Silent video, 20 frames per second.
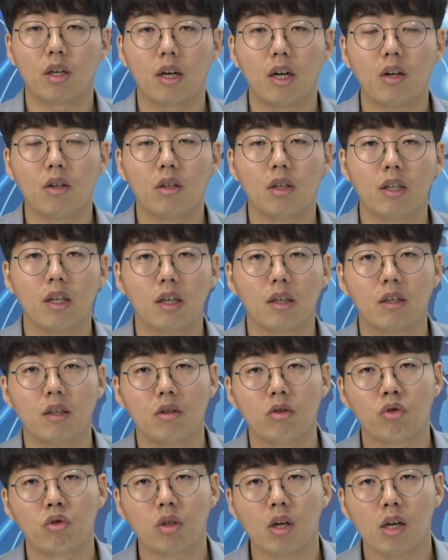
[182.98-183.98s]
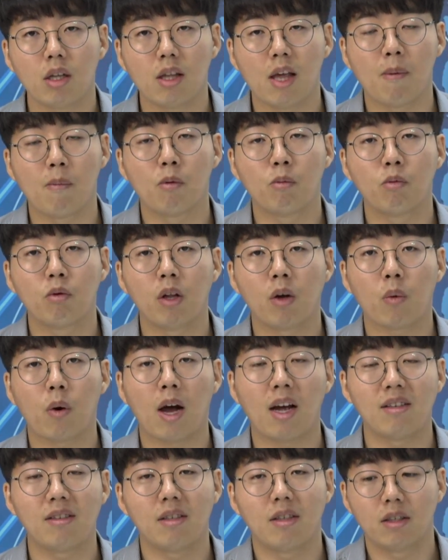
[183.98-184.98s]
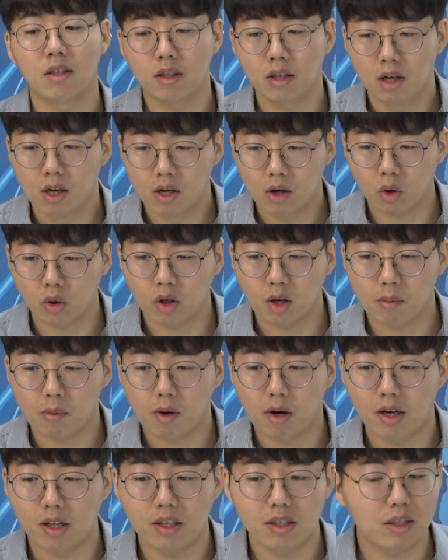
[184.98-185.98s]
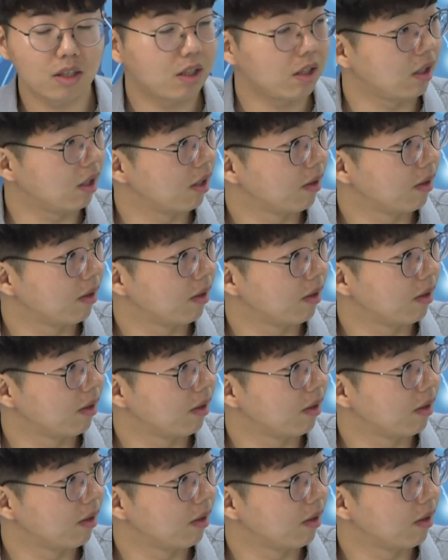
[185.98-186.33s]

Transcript: 하였는데 그 투자의 대부분의 과실은 어떻게 보면 리츠,